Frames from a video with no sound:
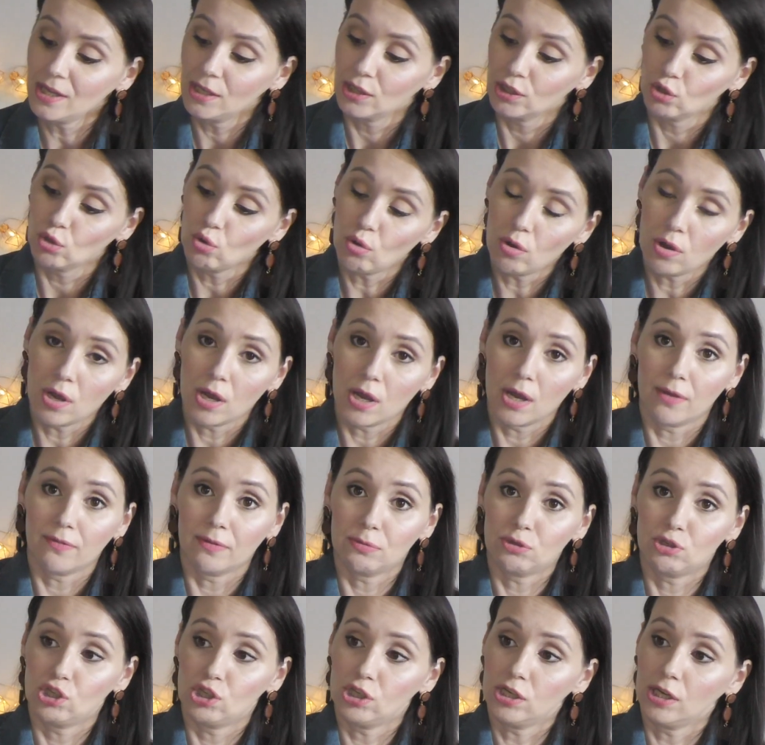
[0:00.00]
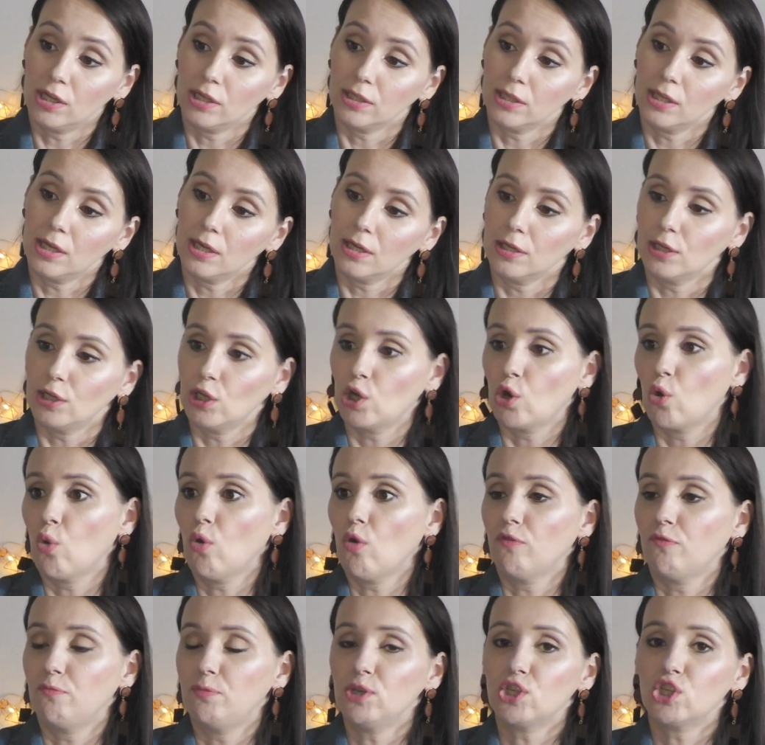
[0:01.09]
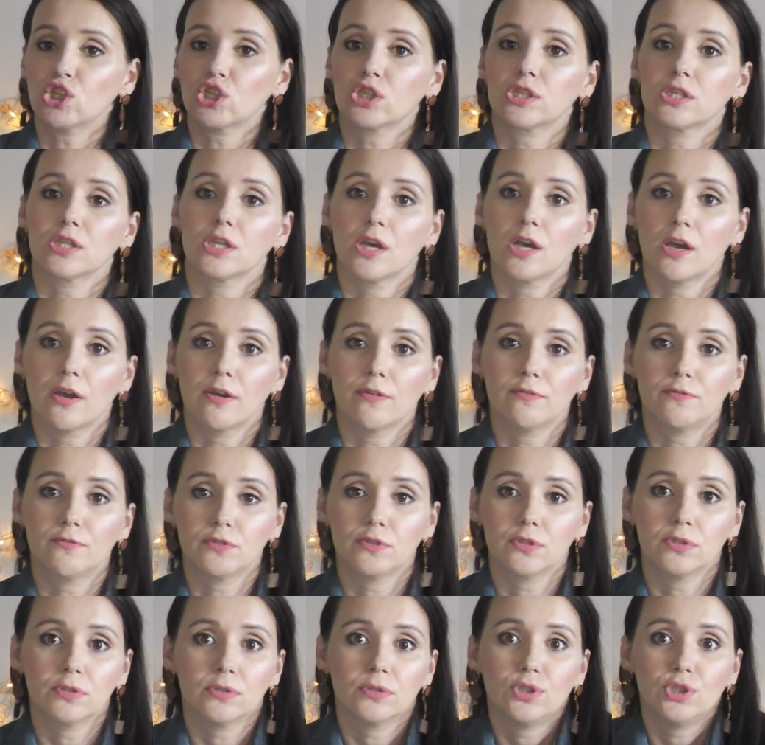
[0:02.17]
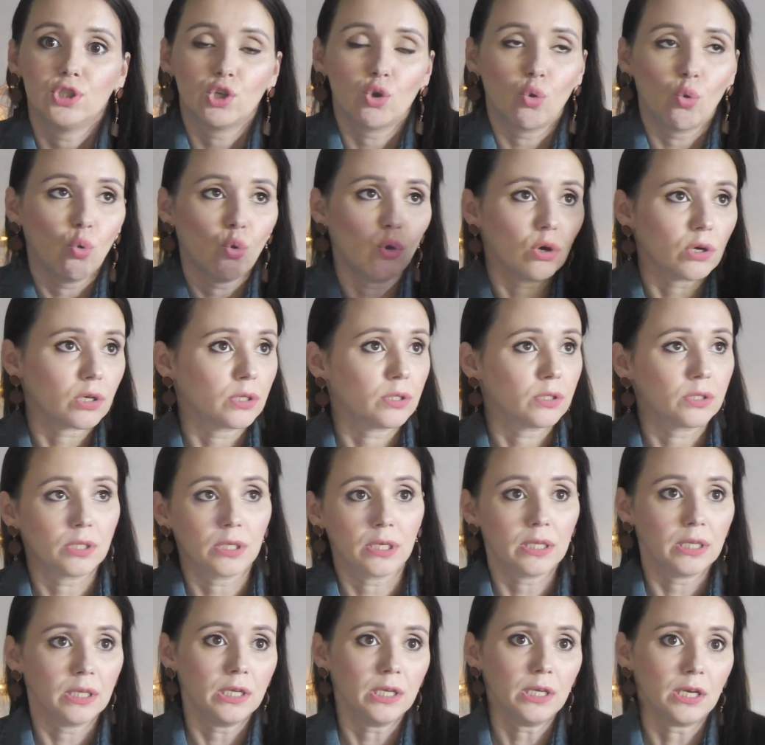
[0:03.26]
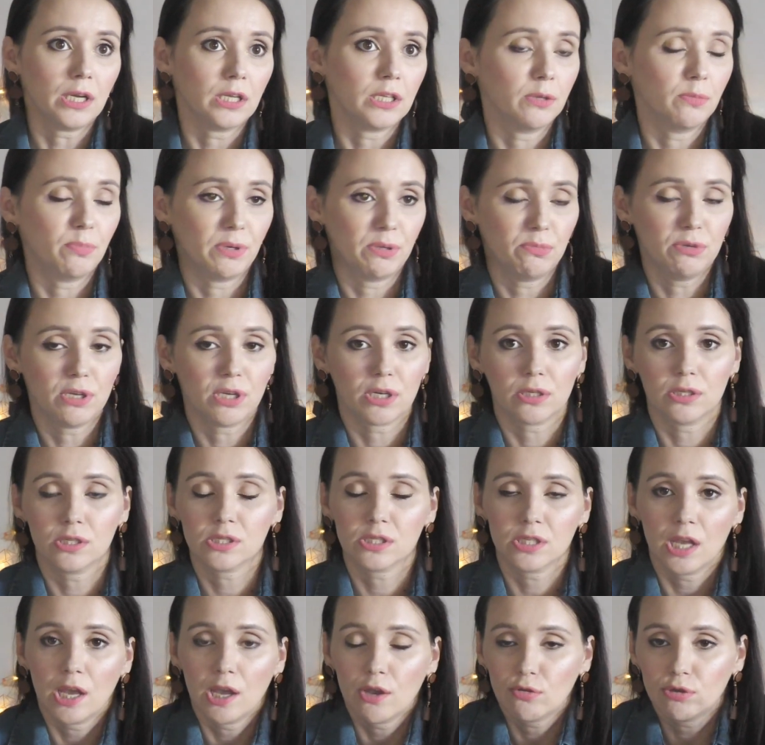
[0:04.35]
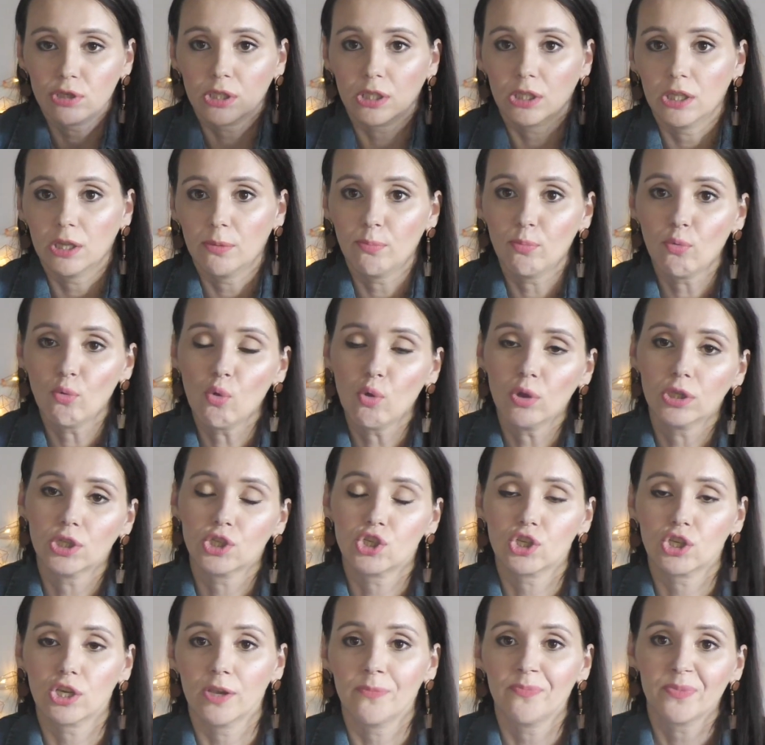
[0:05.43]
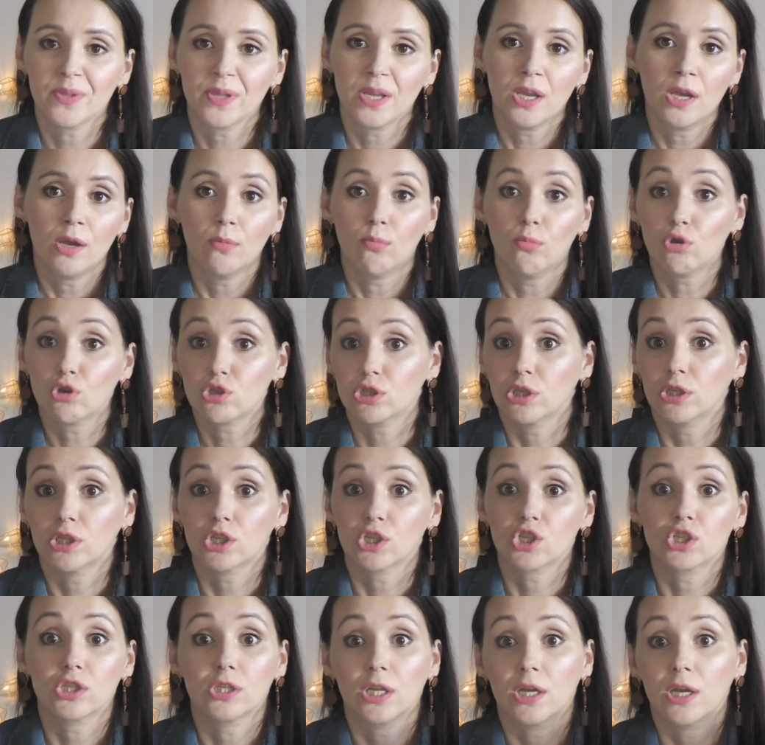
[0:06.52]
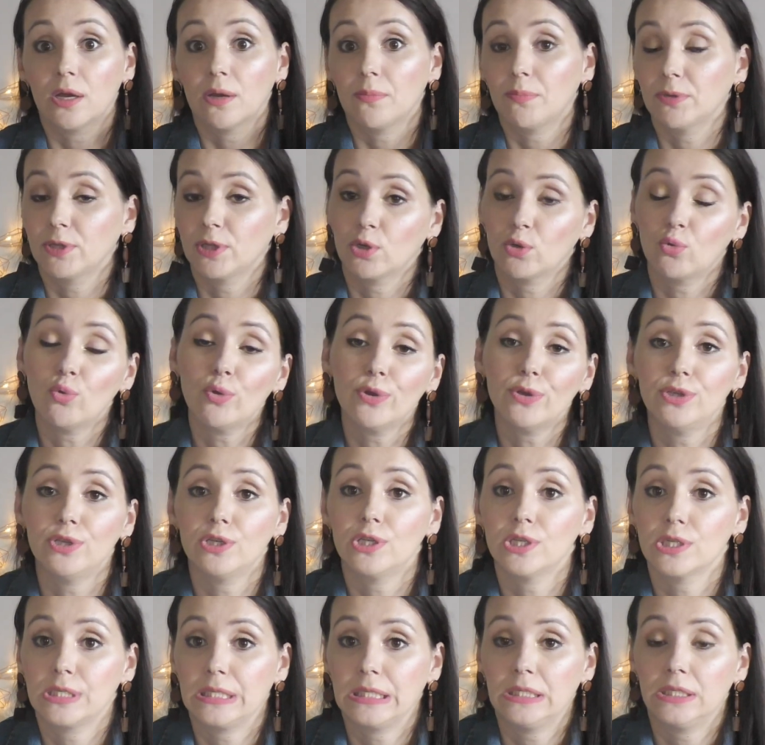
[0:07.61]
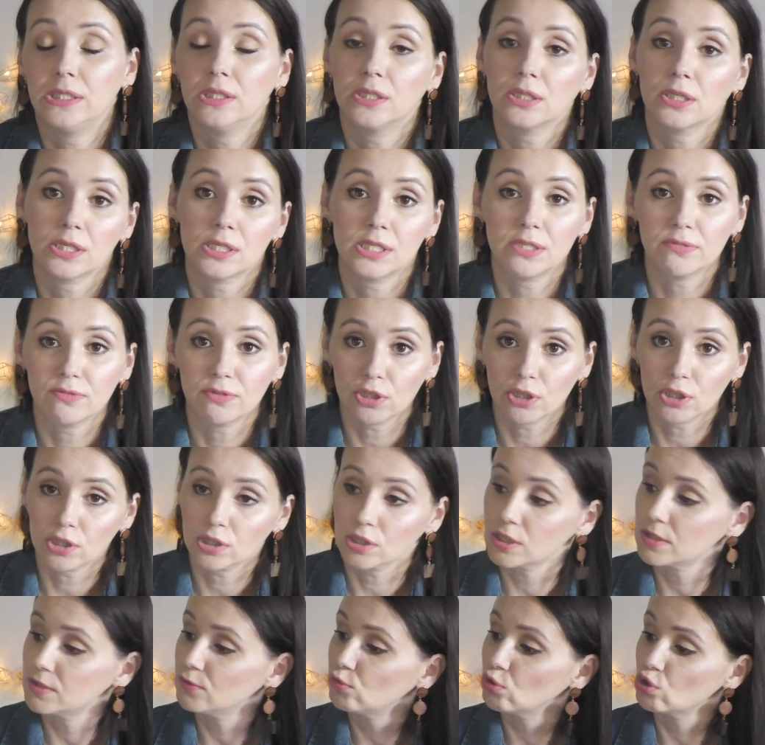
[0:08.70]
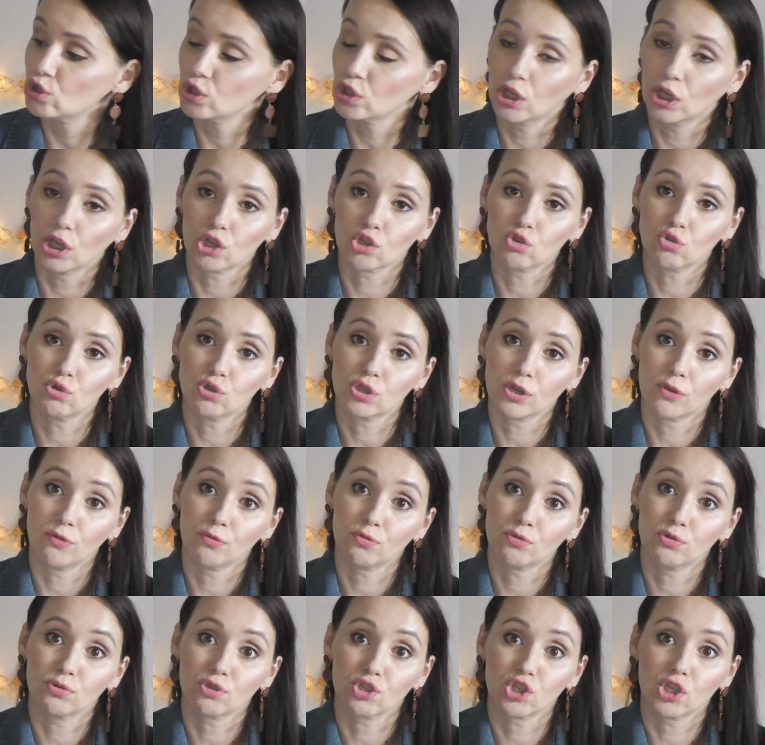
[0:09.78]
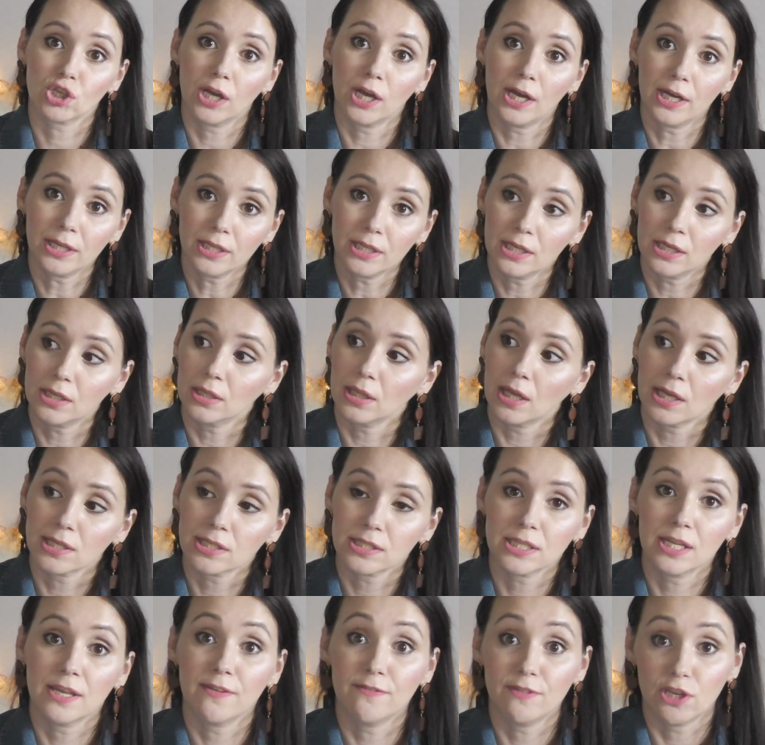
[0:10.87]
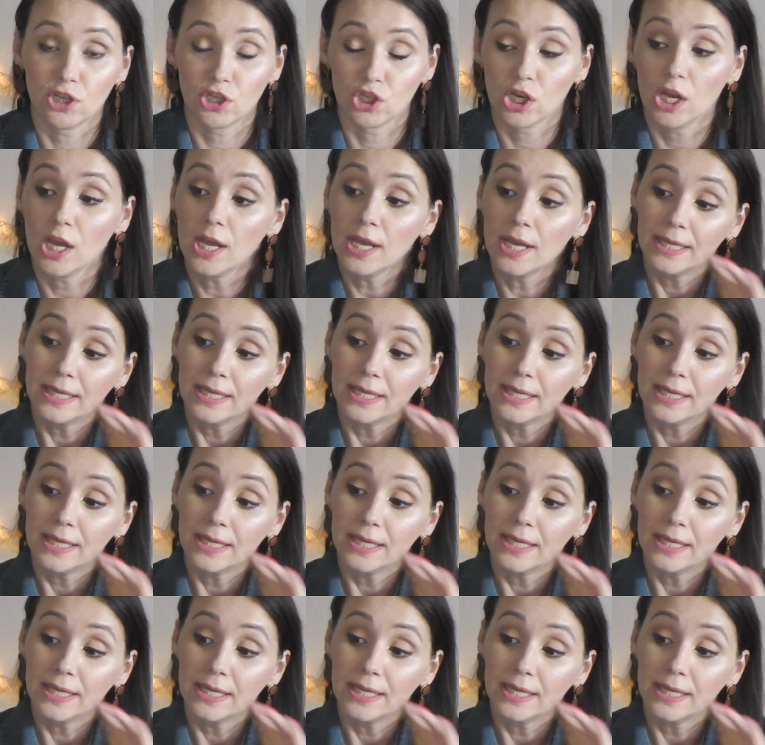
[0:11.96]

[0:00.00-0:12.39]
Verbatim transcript: Но а вообще она легко впишется в декор интерьера, например, не знаю, где-то на полочке, можно даже на подоконнике среди красивых цветочных горшочков. В общем, шикарная, классная вещь.